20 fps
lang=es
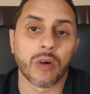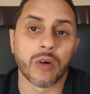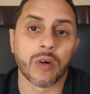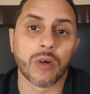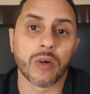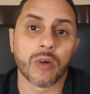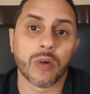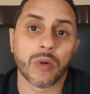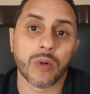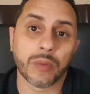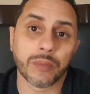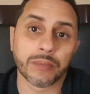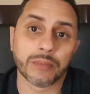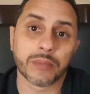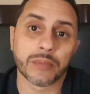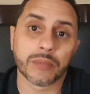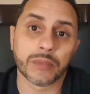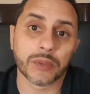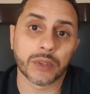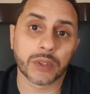o
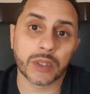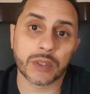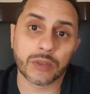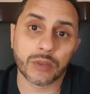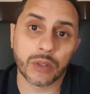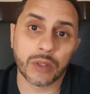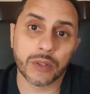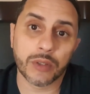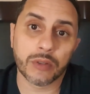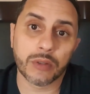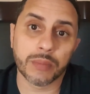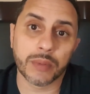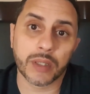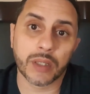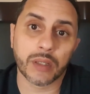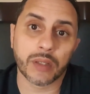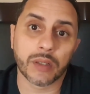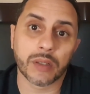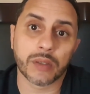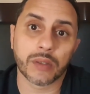no tan solo en YouTube,
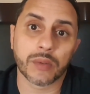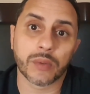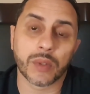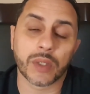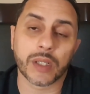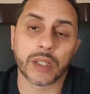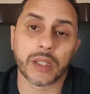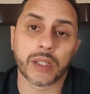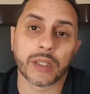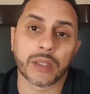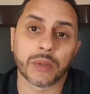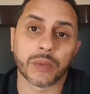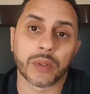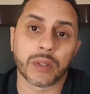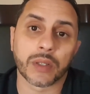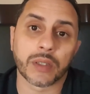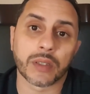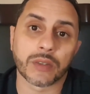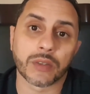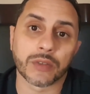en cualquiera de tus
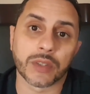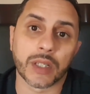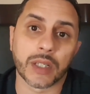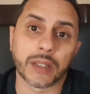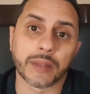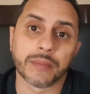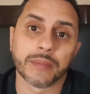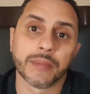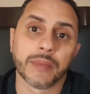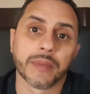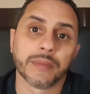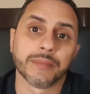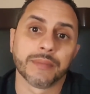redes sociales.